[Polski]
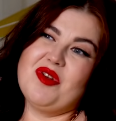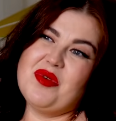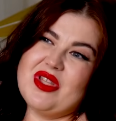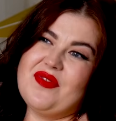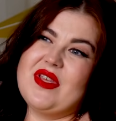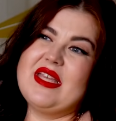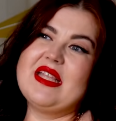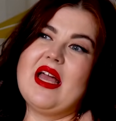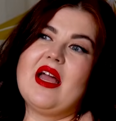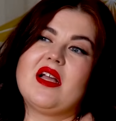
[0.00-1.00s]
robione w
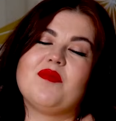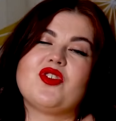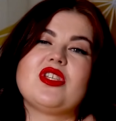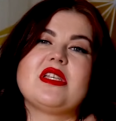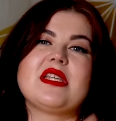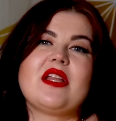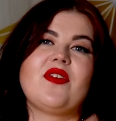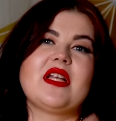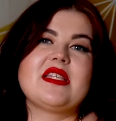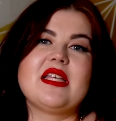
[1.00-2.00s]
Chinach, może nie za
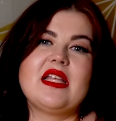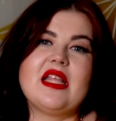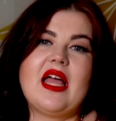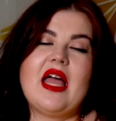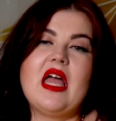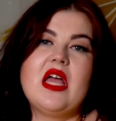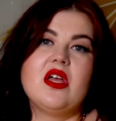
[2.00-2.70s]
rewelacyjne.